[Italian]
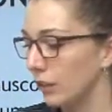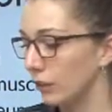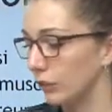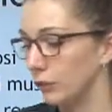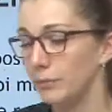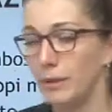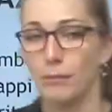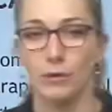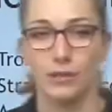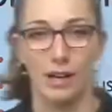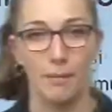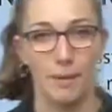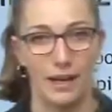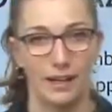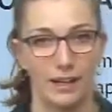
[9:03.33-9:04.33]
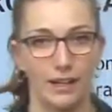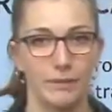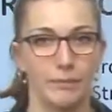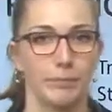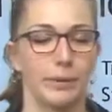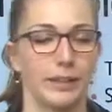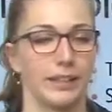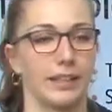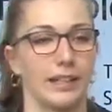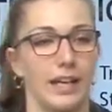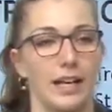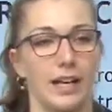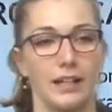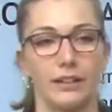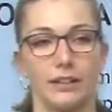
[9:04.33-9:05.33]
Eh, dobbiamo saperle
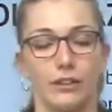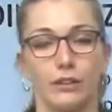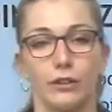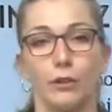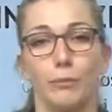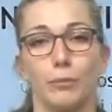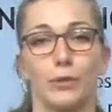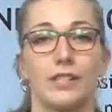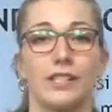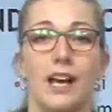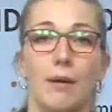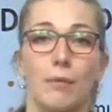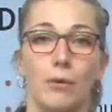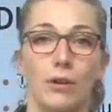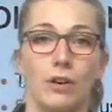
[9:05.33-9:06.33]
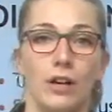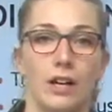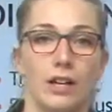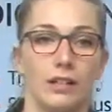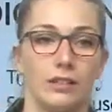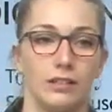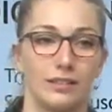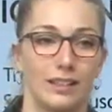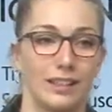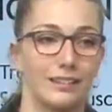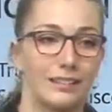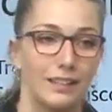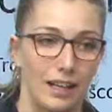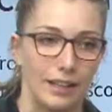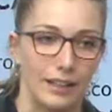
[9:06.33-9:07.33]
perché eh, non possiamo eh,
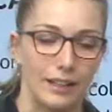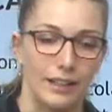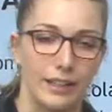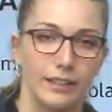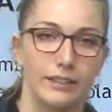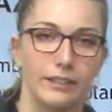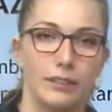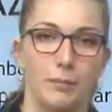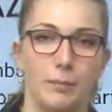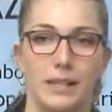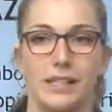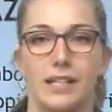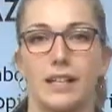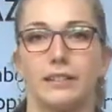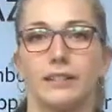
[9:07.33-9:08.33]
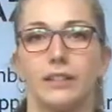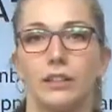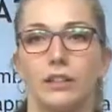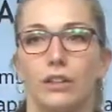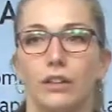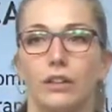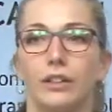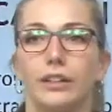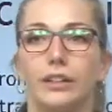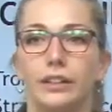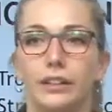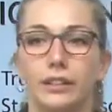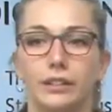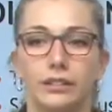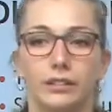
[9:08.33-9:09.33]
trattare pazienti
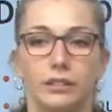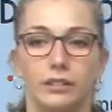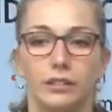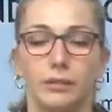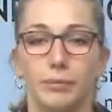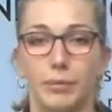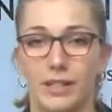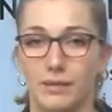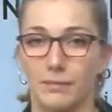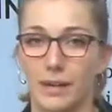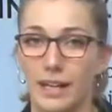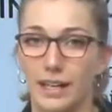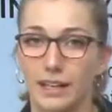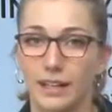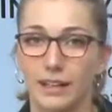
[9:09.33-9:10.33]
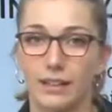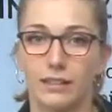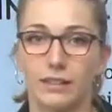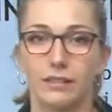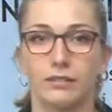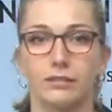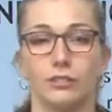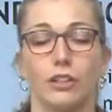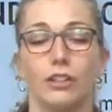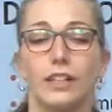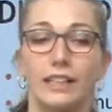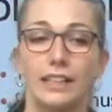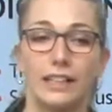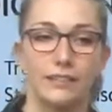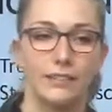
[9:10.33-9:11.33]
con pacemaker,
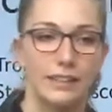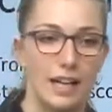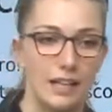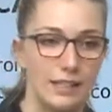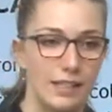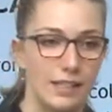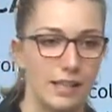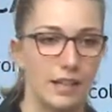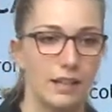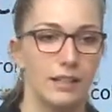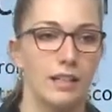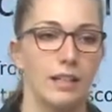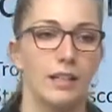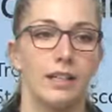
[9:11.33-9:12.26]
donne in gravidanza,